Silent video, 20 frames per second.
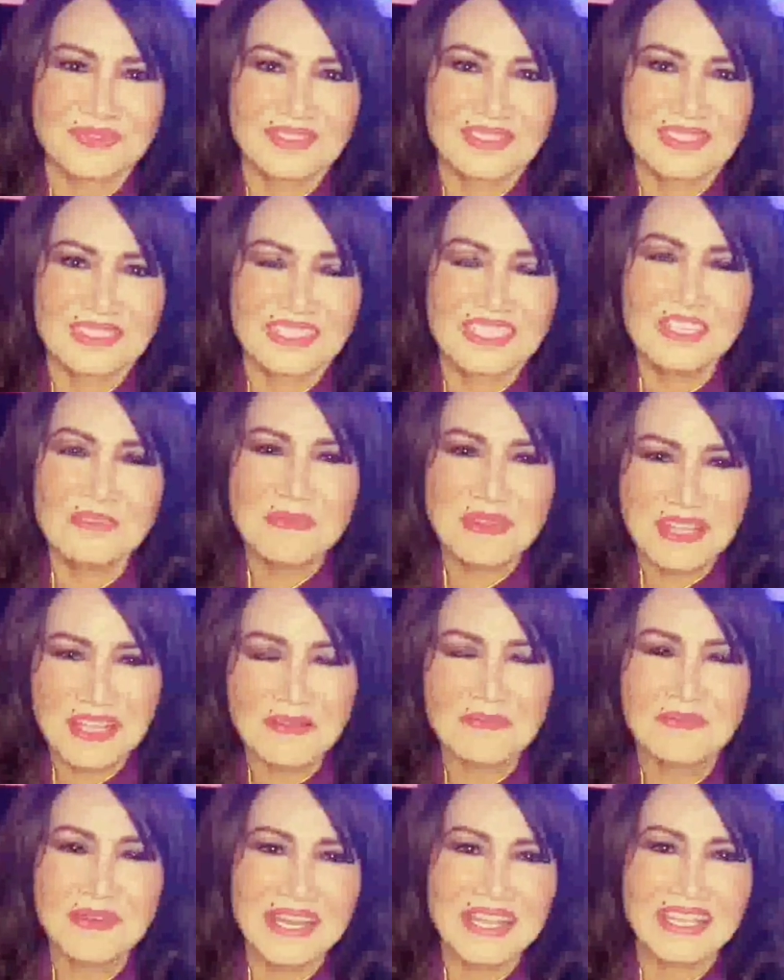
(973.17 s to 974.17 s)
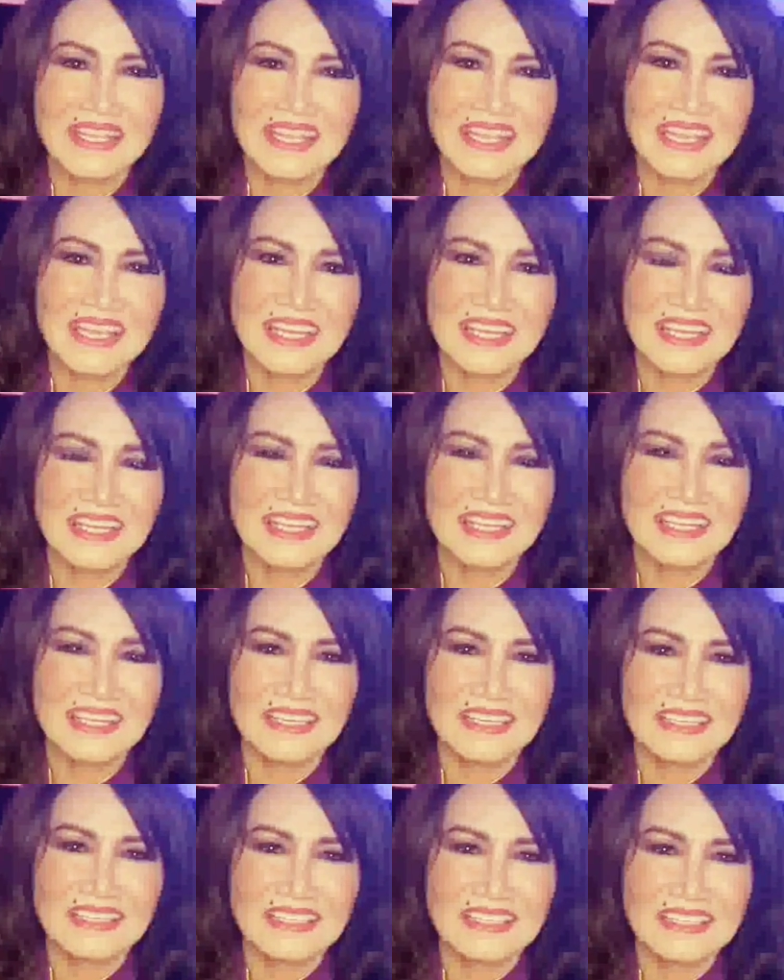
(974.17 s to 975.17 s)
khi mà cầm lại cái à,
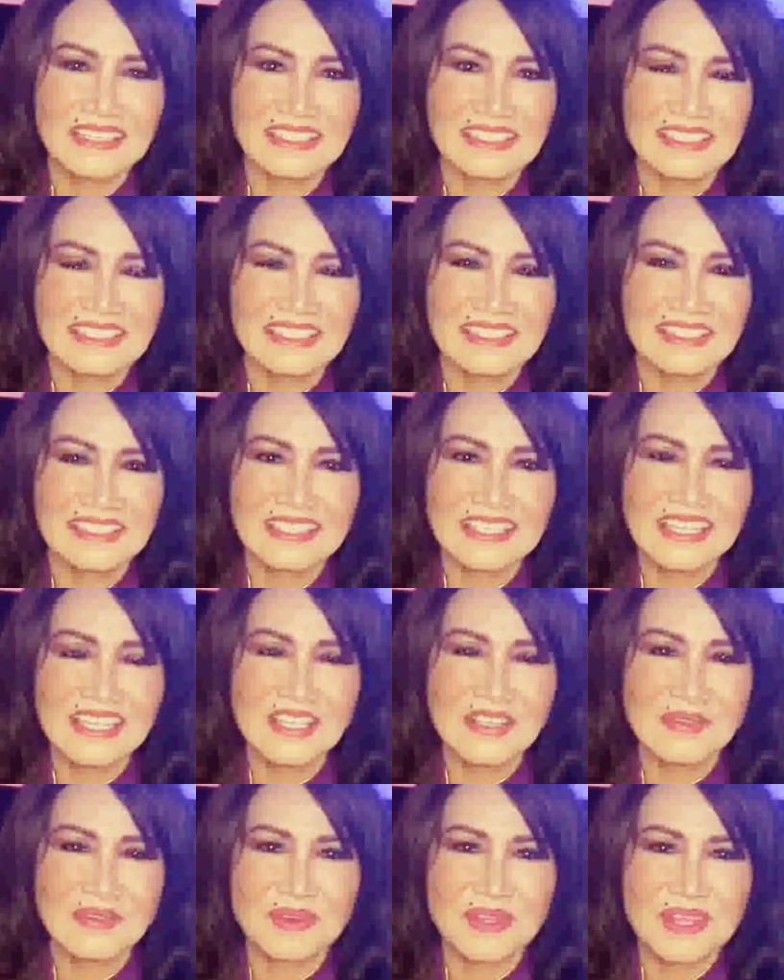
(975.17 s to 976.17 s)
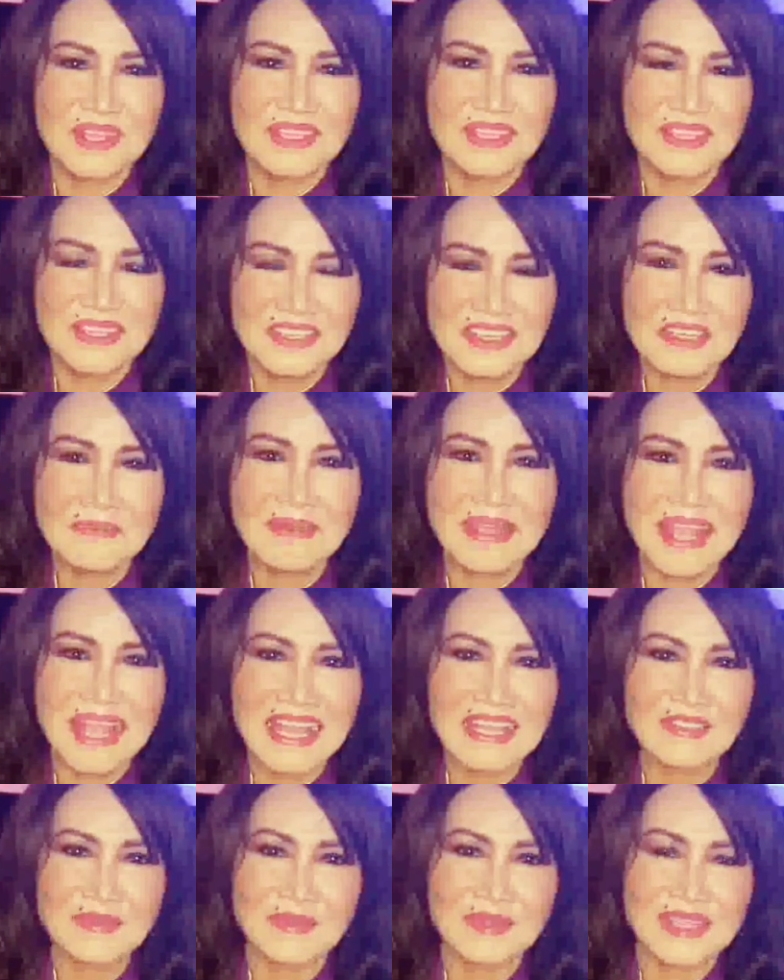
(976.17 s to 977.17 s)
à cái, cái CD những cái bài
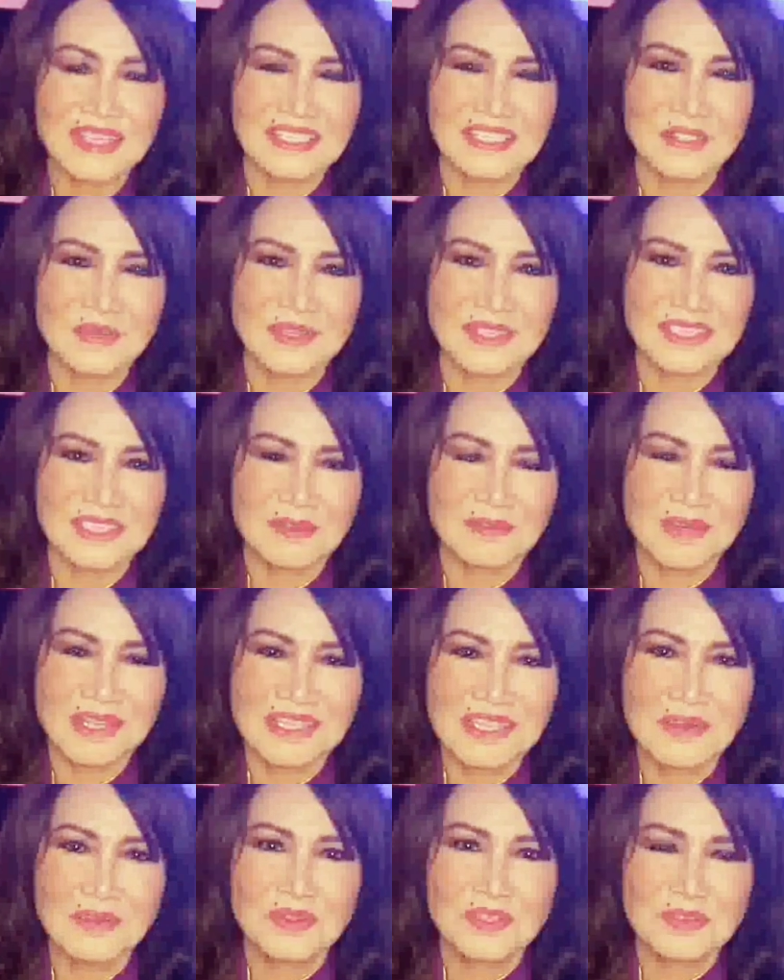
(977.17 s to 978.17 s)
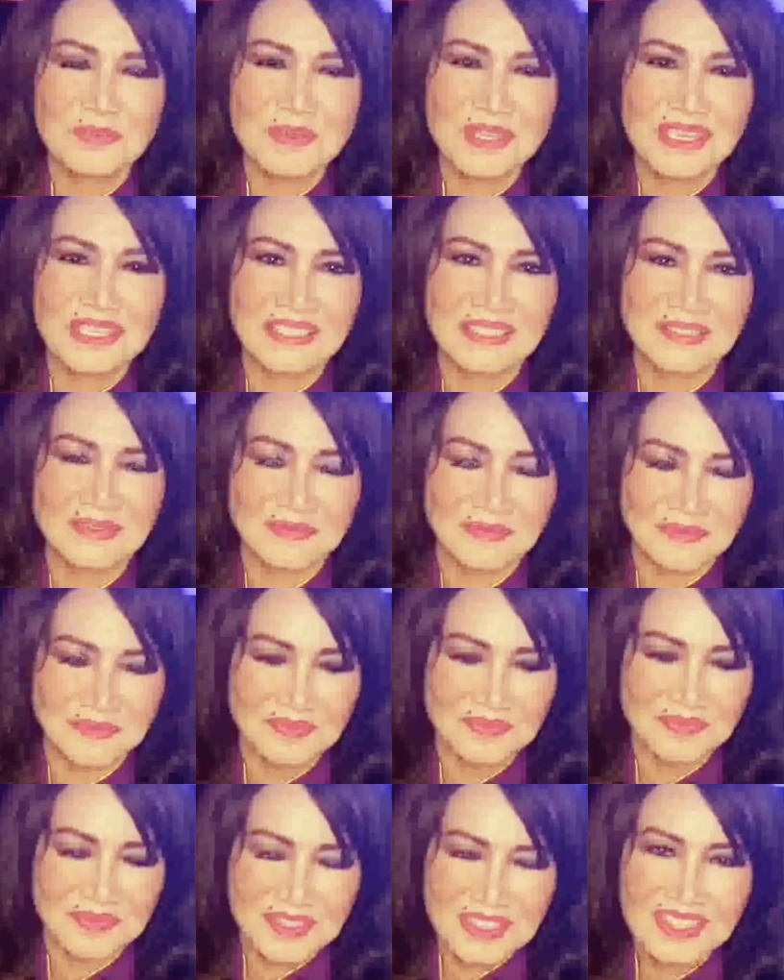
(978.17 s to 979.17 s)
hát của nhạc sĩ Hồng Trọng đã thâu cho mình
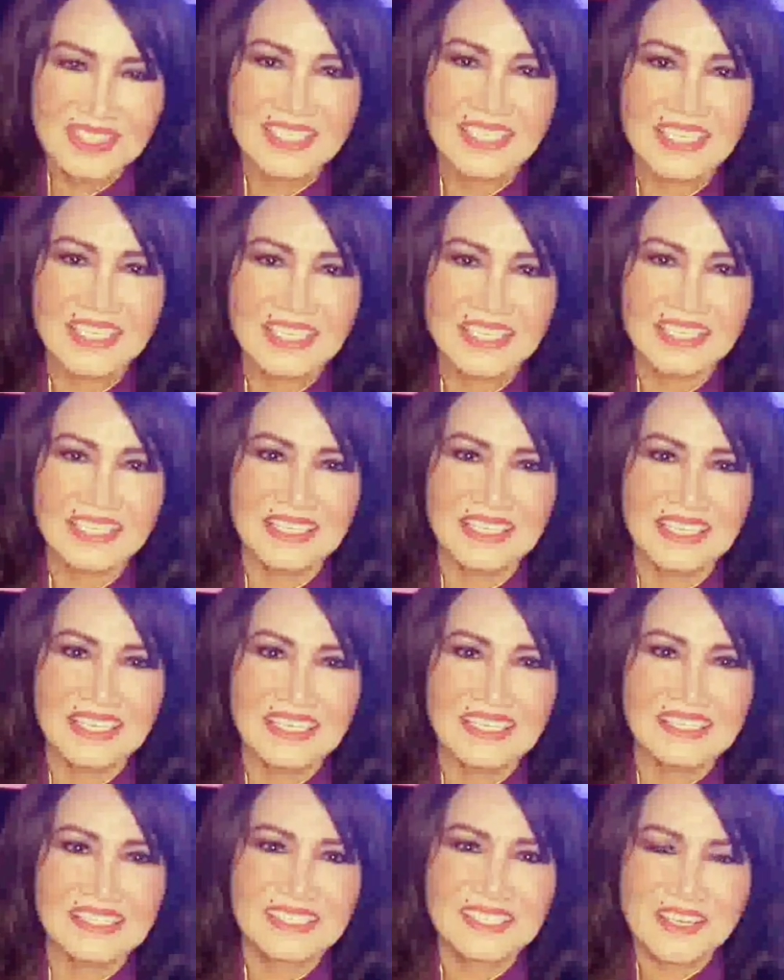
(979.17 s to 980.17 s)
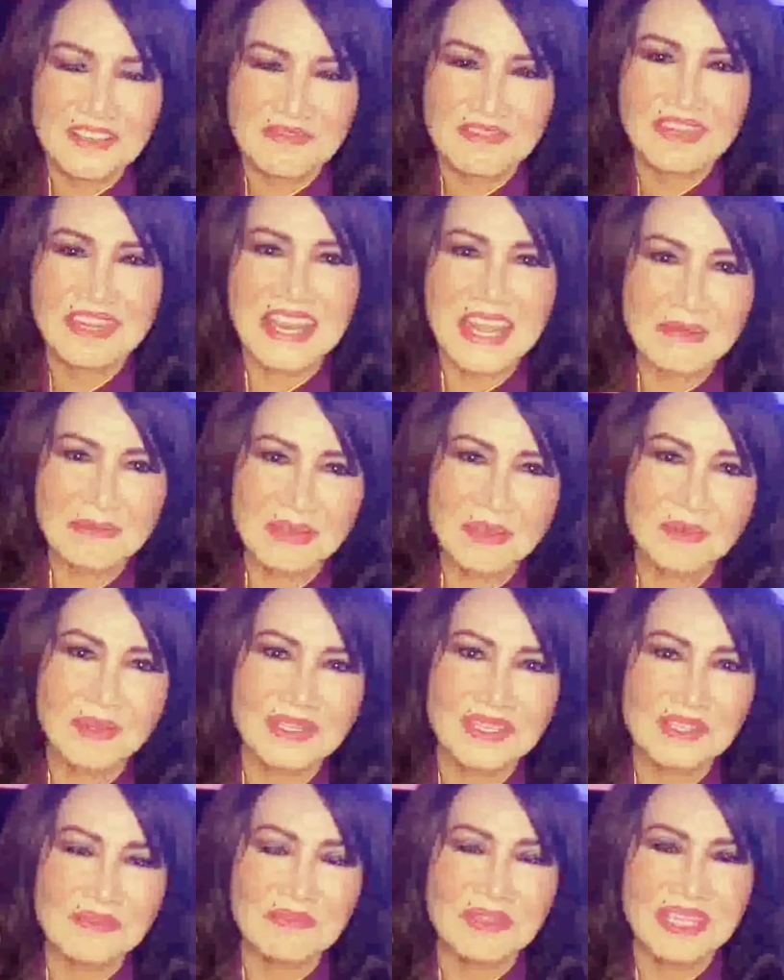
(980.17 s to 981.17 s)
trước khi rời Việt Nam đi qua
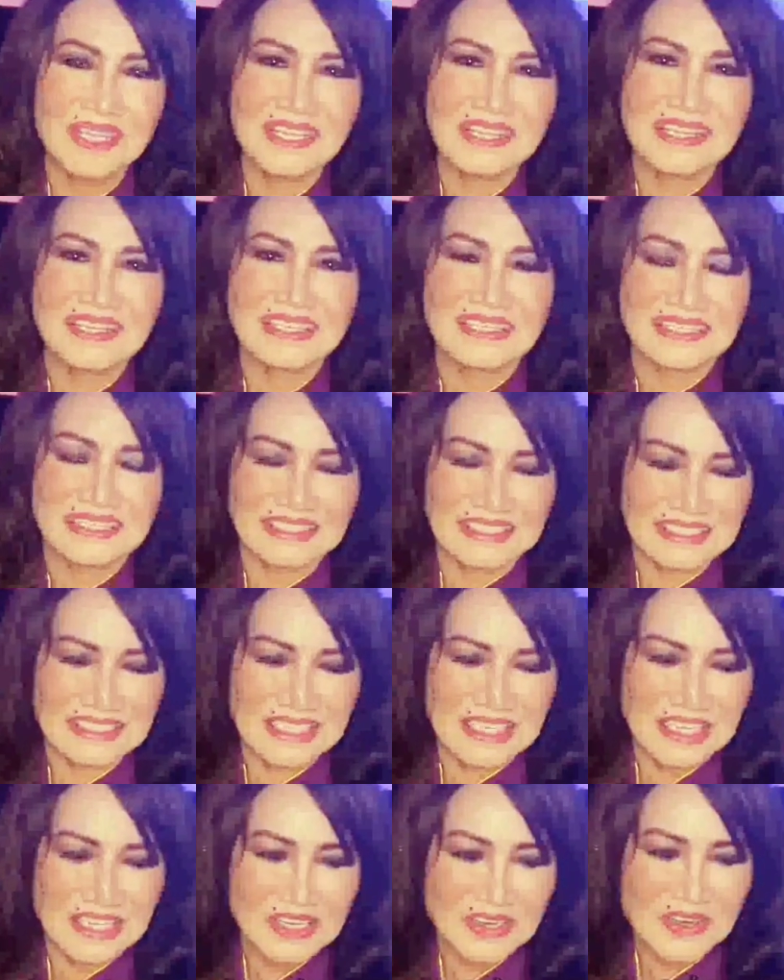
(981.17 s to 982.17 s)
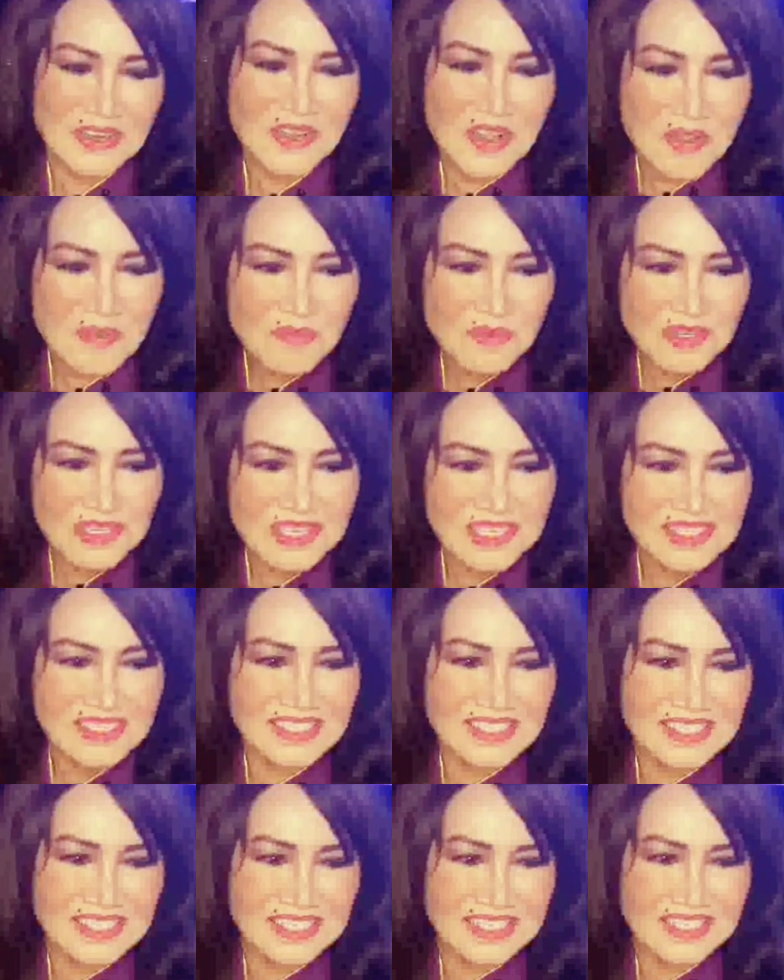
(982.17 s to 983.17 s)
tới Mỹ nó có một cái gì